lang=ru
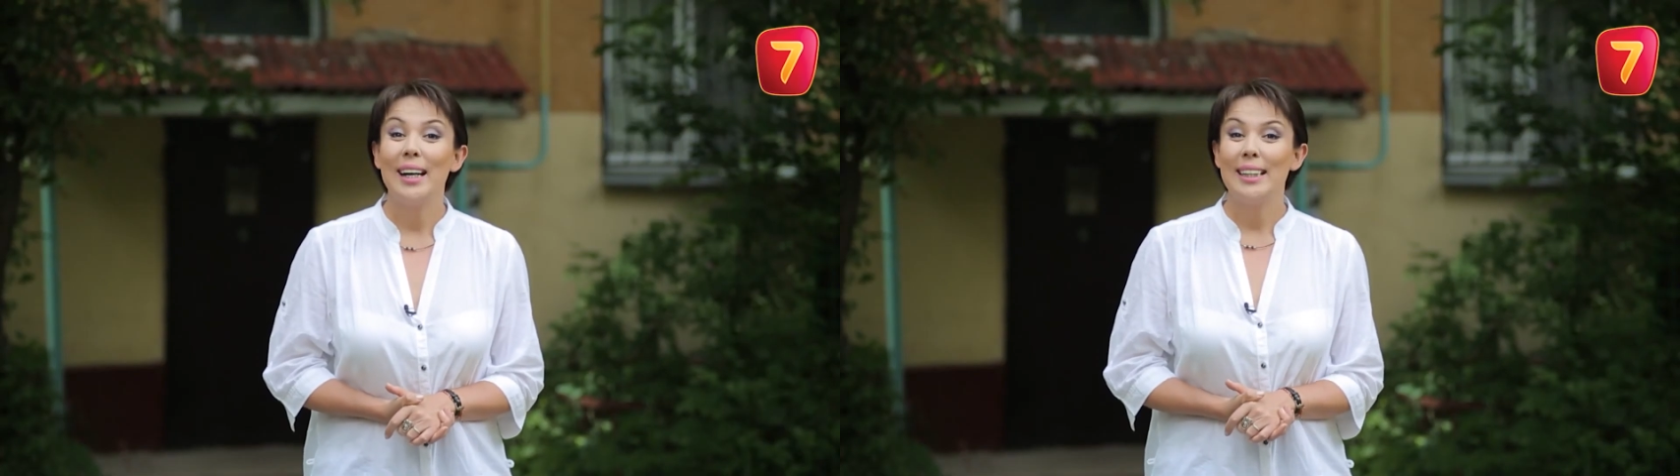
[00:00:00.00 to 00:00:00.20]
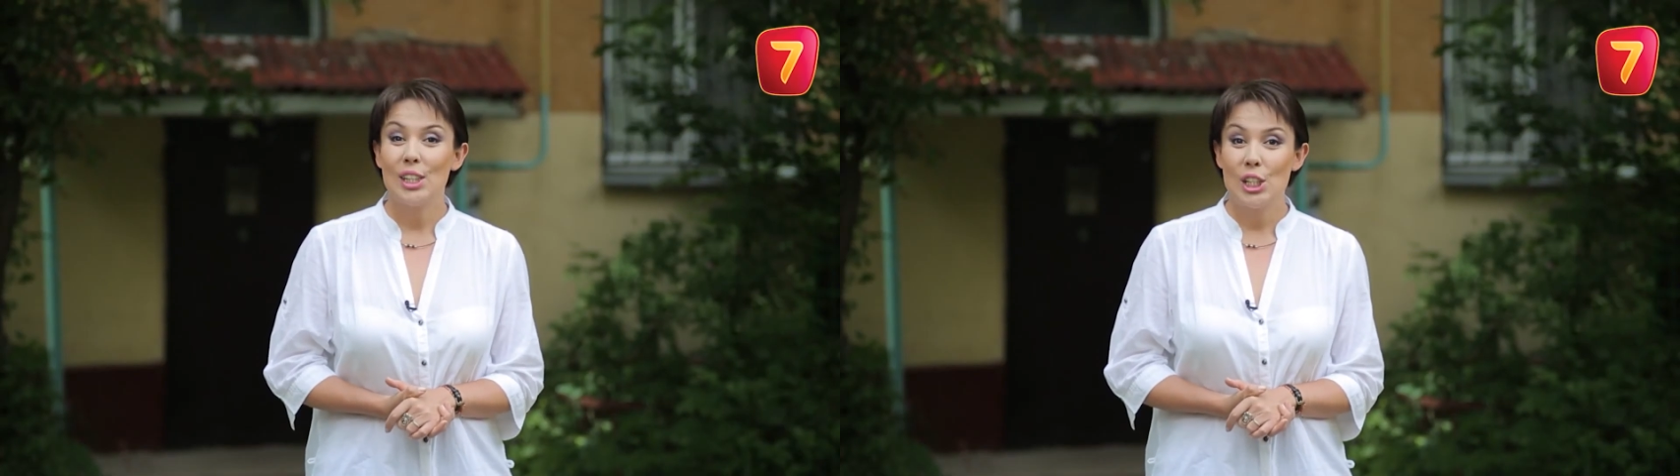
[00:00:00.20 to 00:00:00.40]

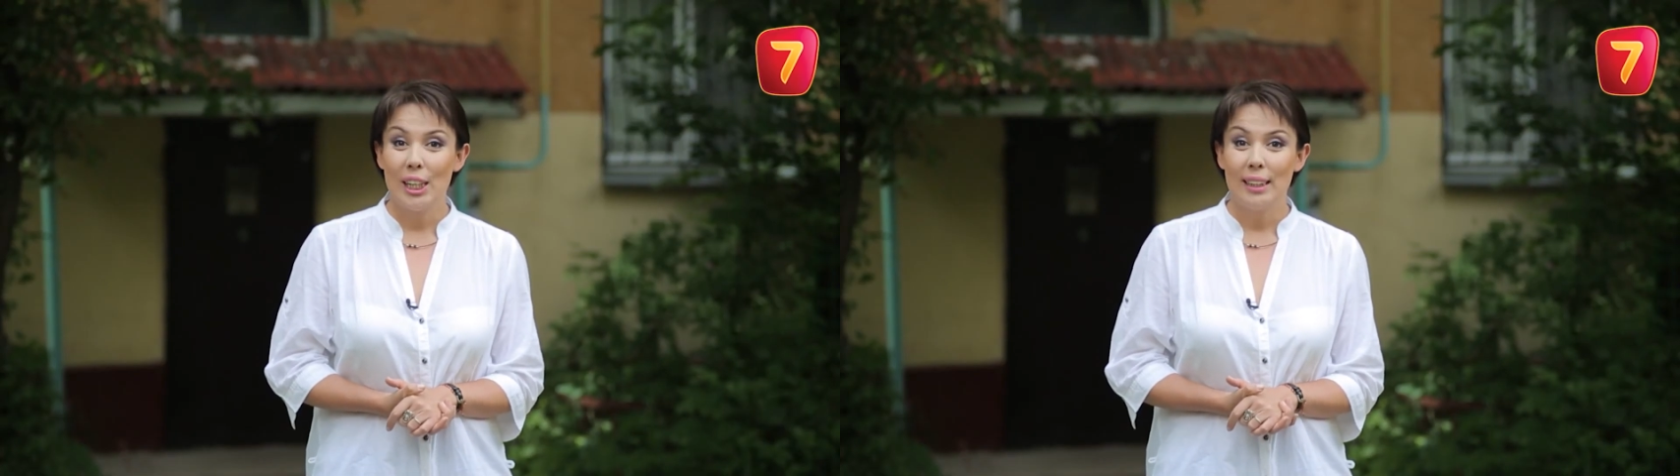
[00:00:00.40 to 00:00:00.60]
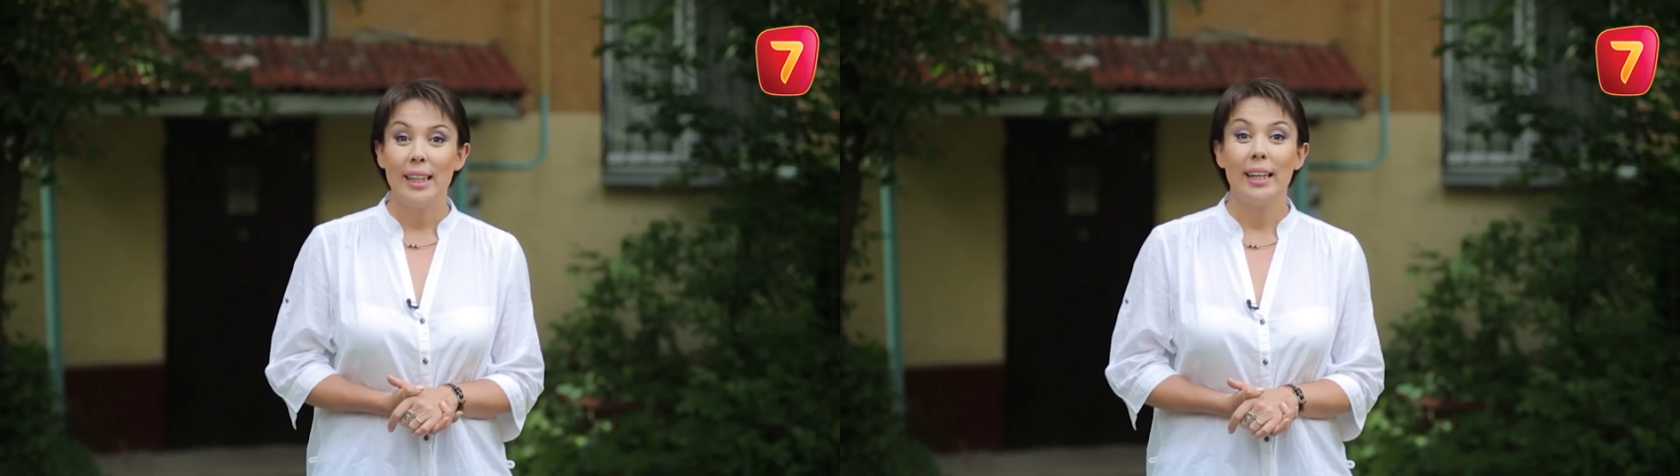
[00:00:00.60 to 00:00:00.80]

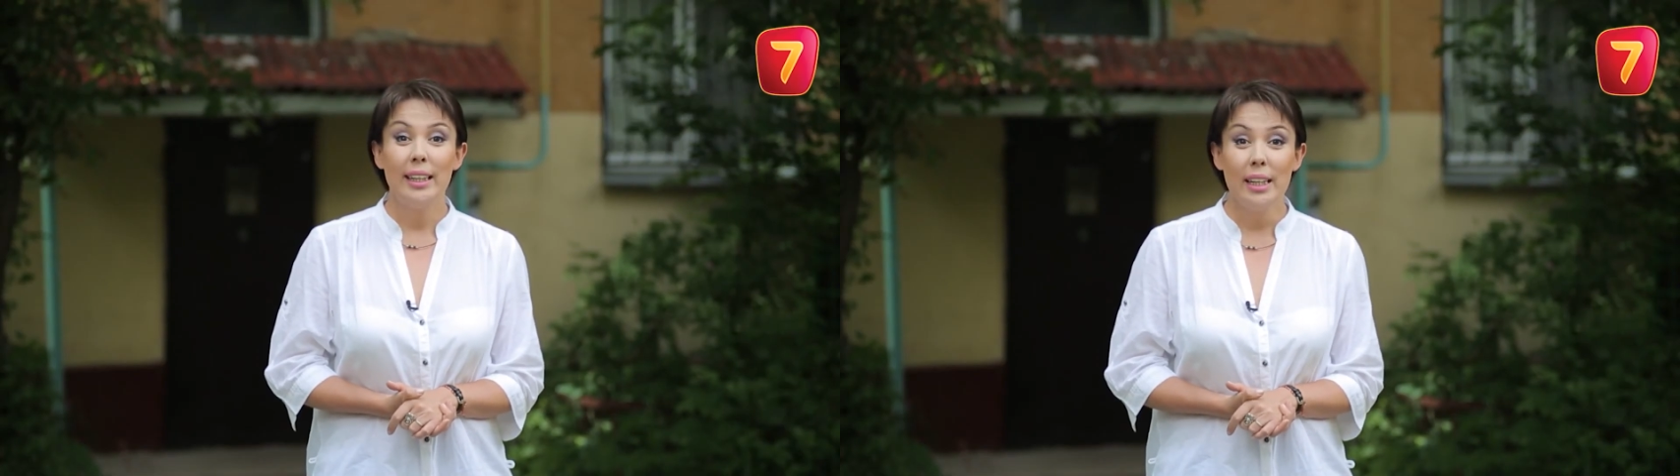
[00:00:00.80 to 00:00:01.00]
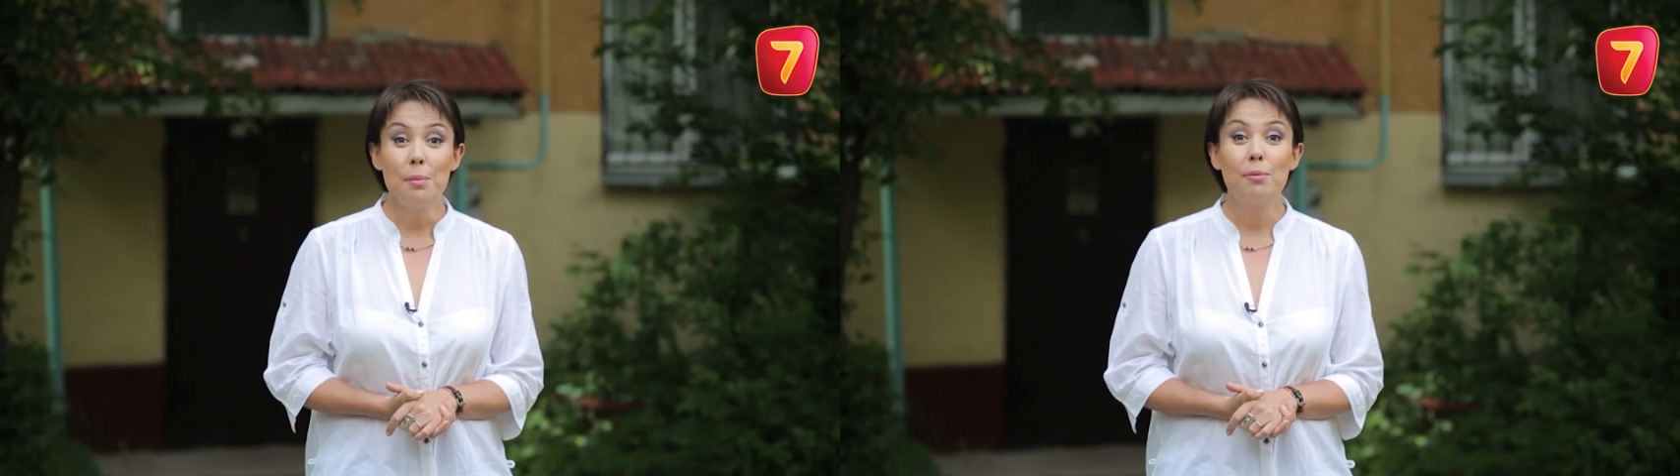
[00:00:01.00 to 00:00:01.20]
Аяжан и Агирим,